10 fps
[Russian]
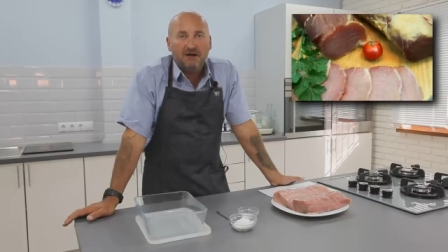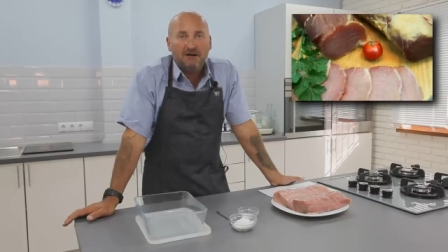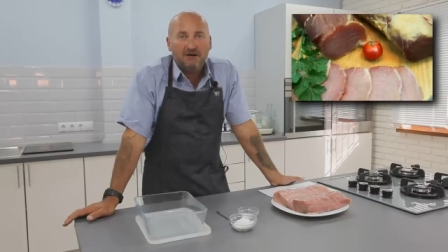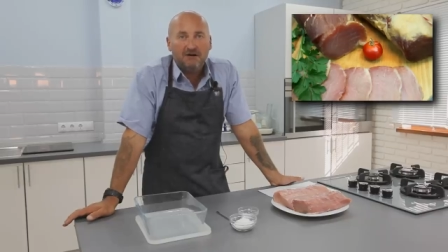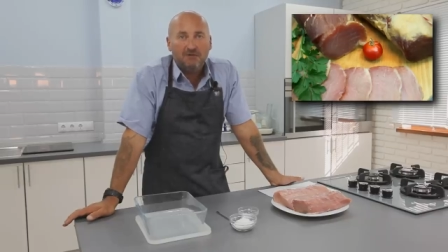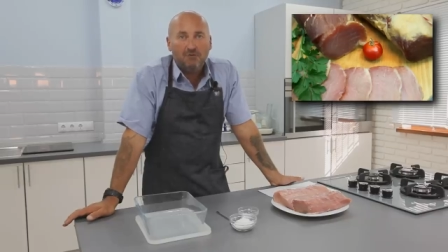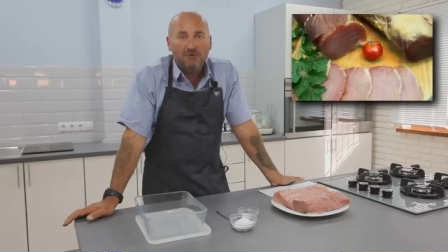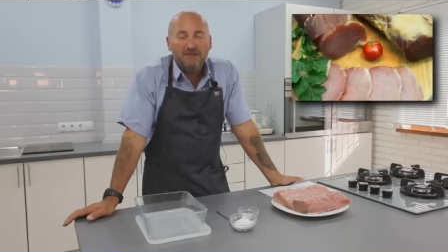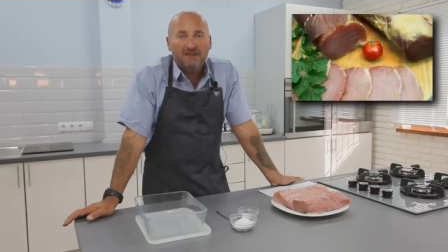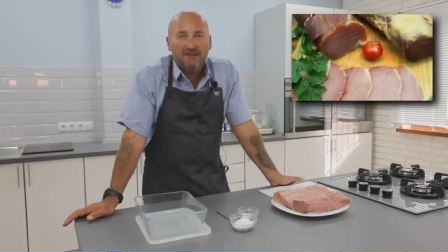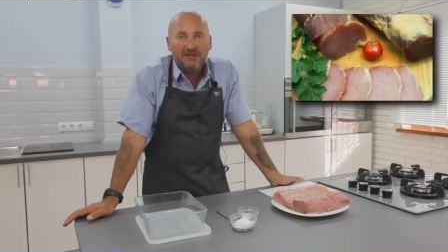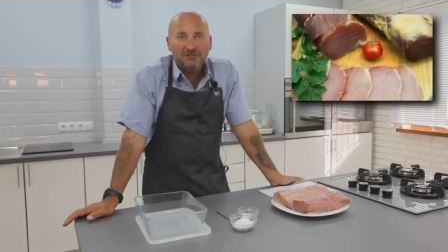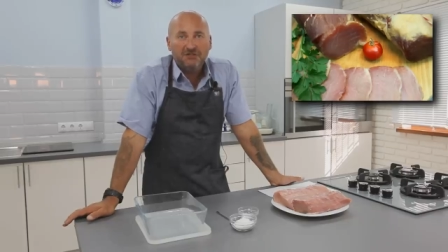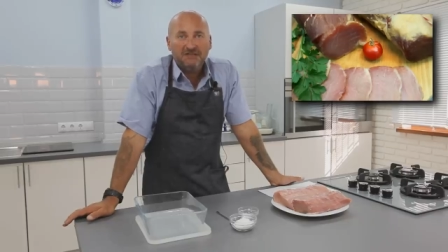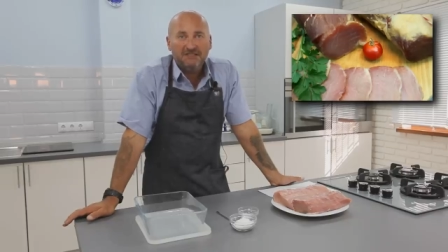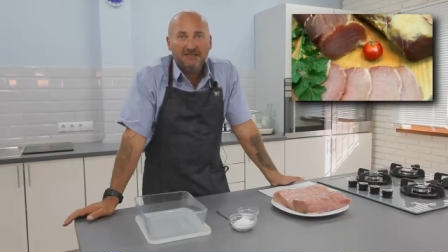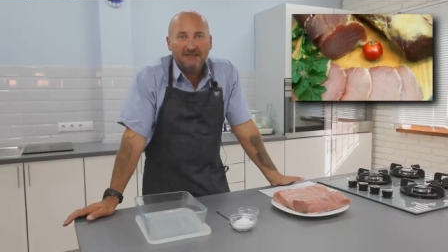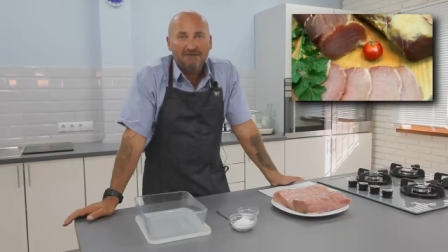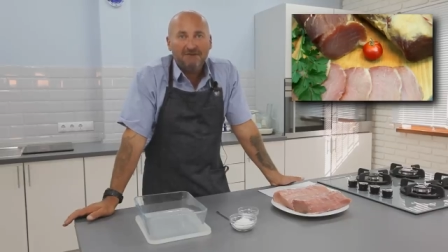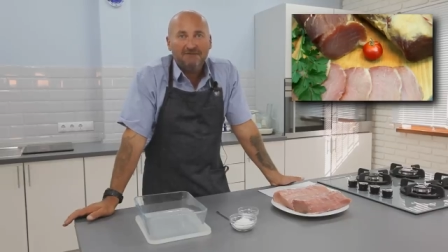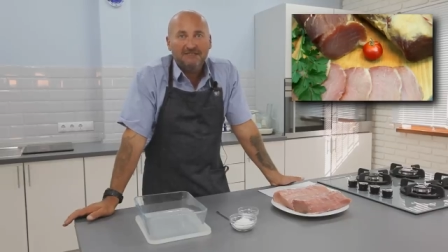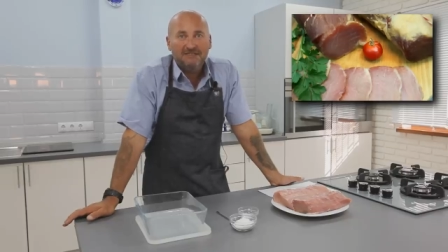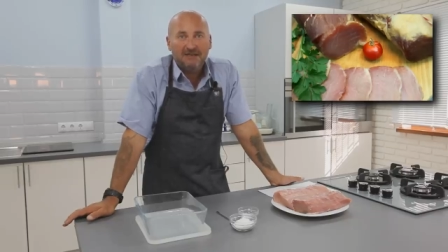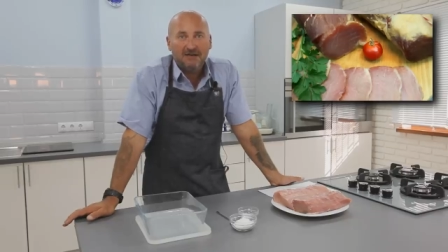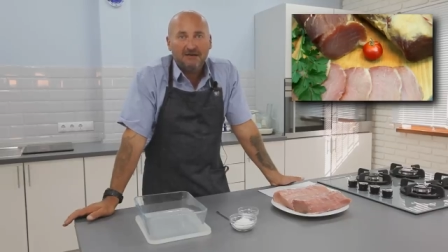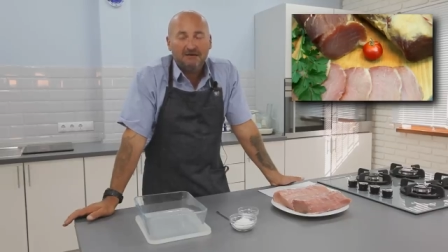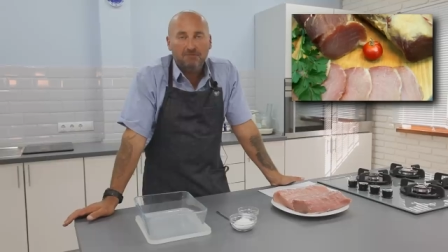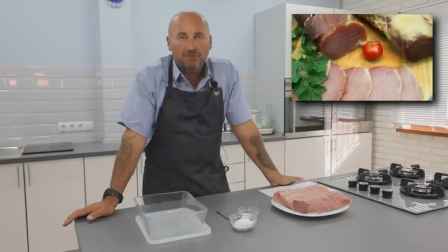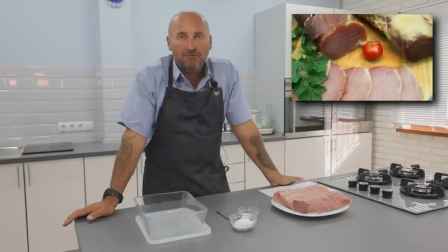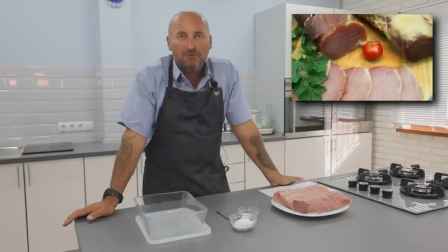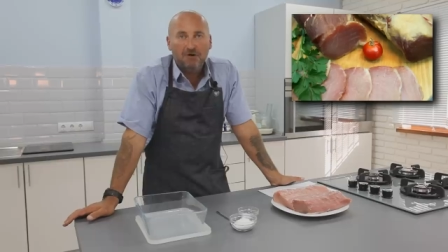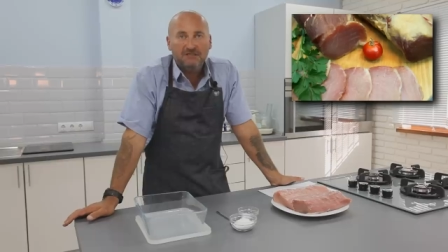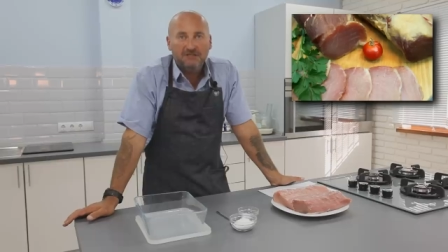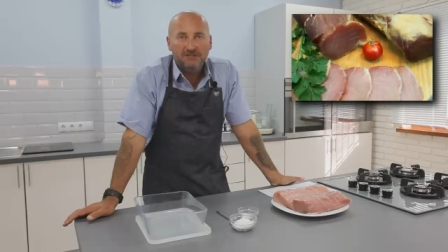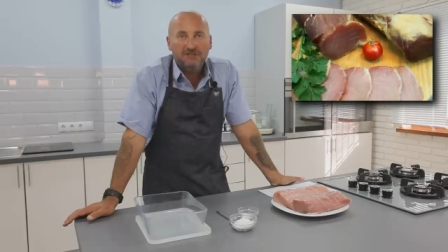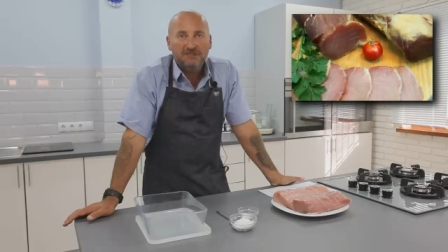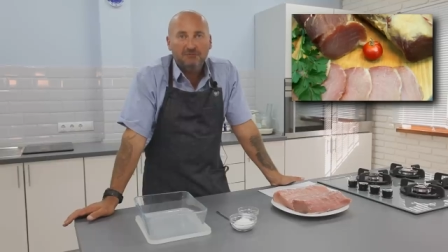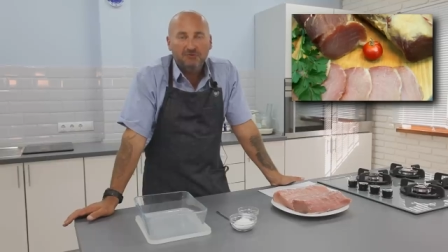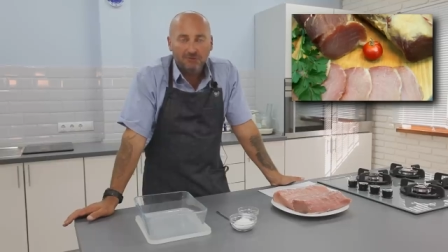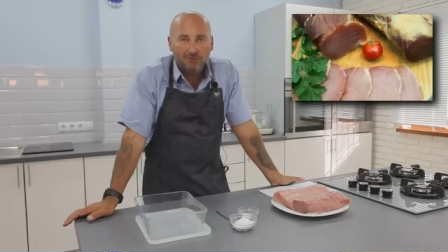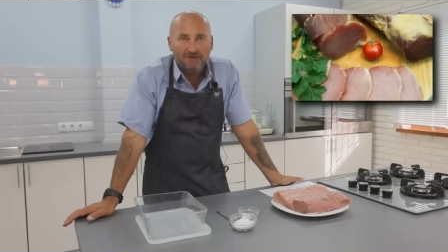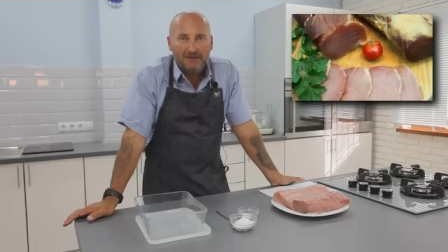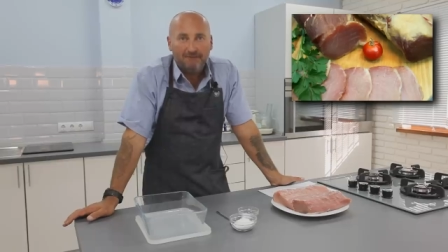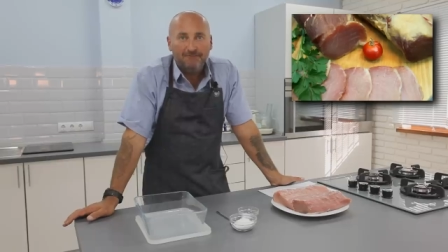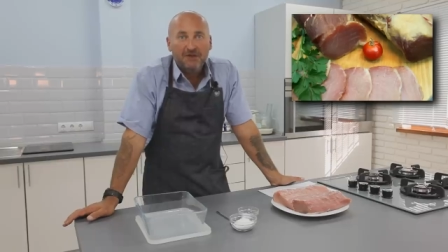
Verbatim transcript: а он начал изготавливаться по техническим условиям.